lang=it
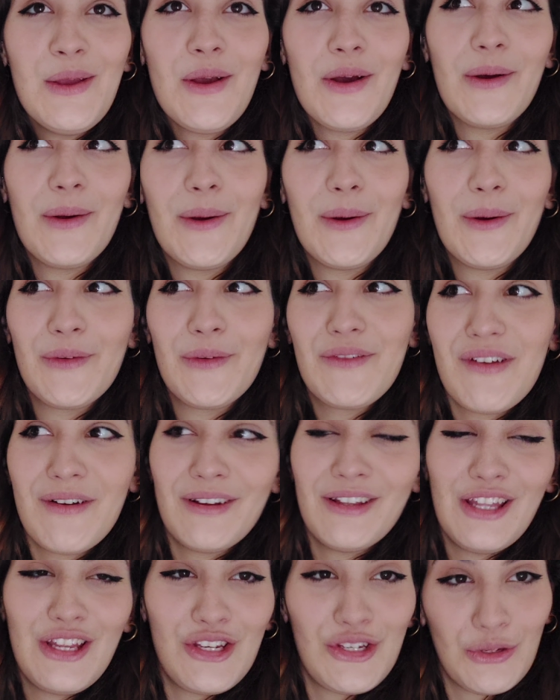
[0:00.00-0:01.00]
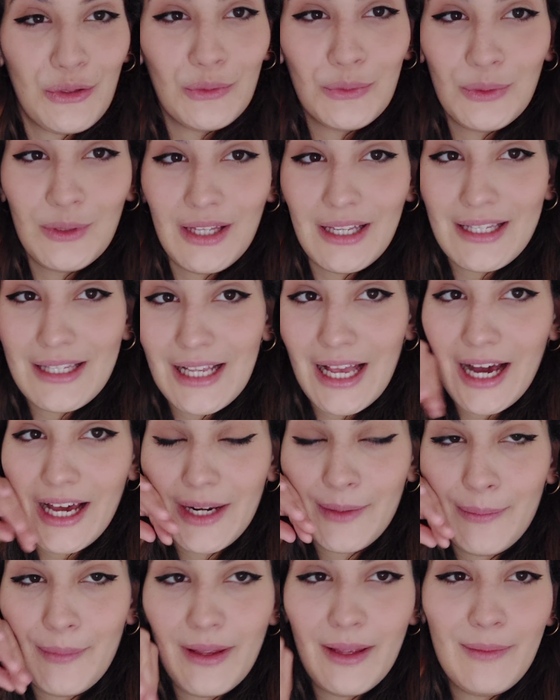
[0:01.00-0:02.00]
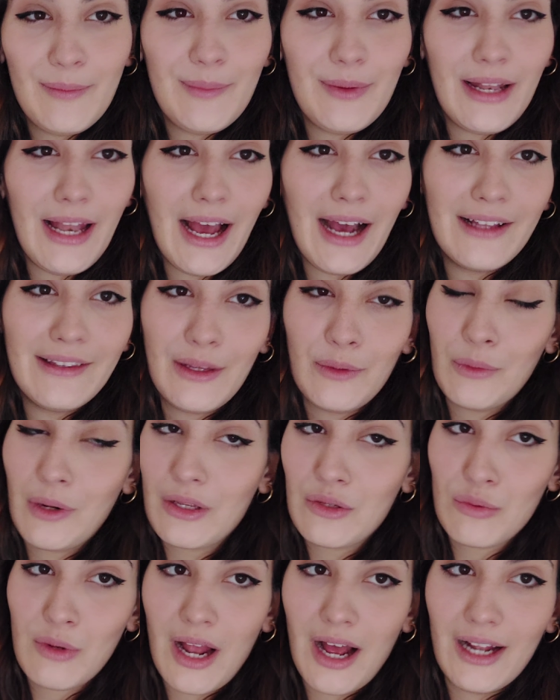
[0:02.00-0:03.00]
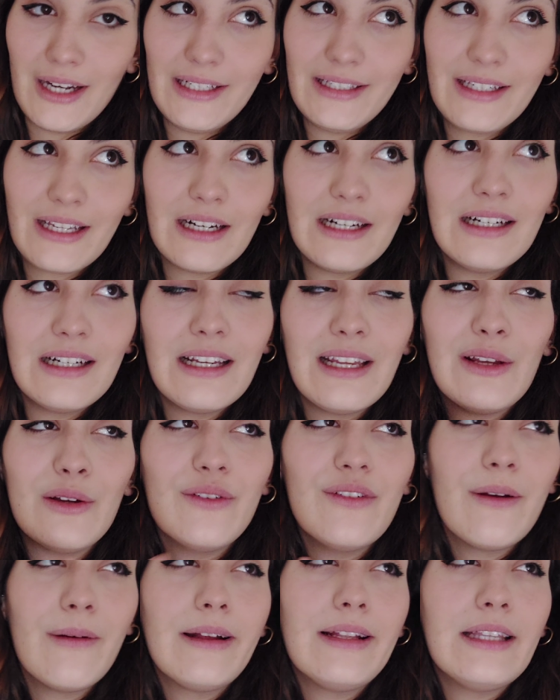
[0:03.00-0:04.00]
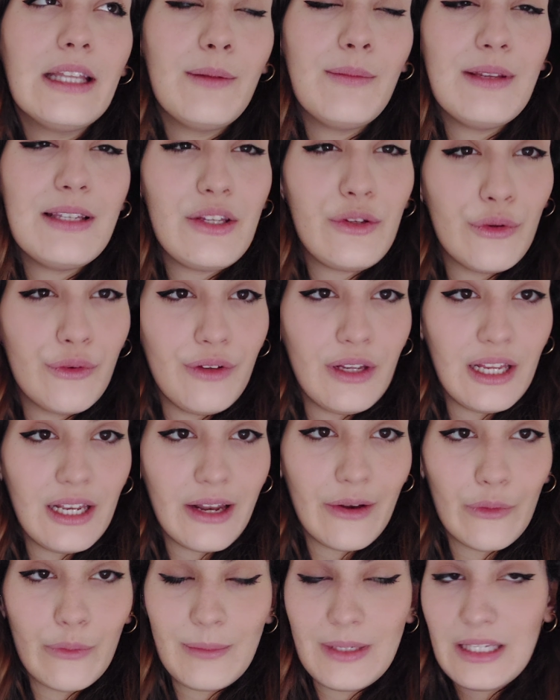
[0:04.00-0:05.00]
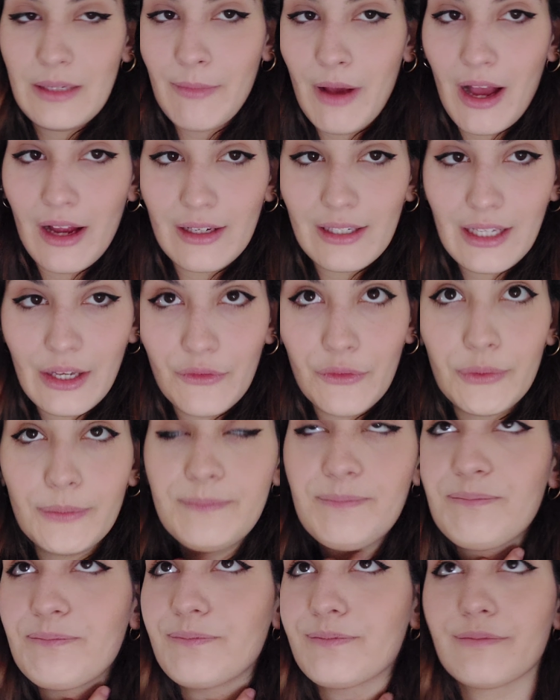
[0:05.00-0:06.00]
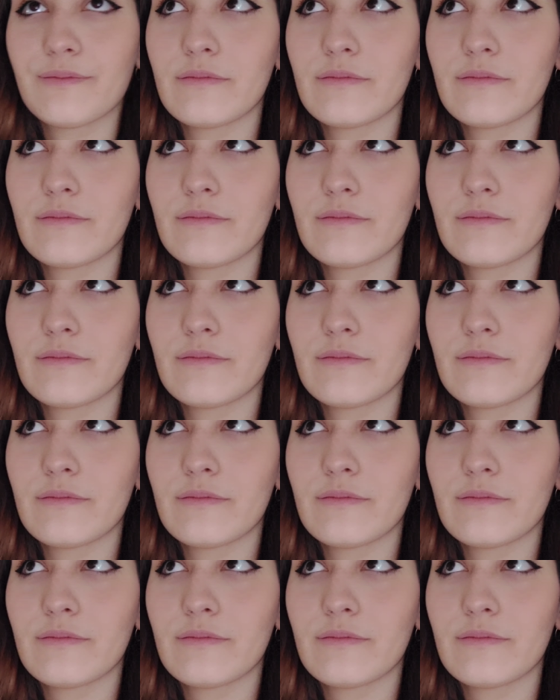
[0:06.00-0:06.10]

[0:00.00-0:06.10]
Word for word: uh, ovviamente ci sono tutte scarpe impilate una sull'altra e ovviamente mi si rovinano, mi si macchiano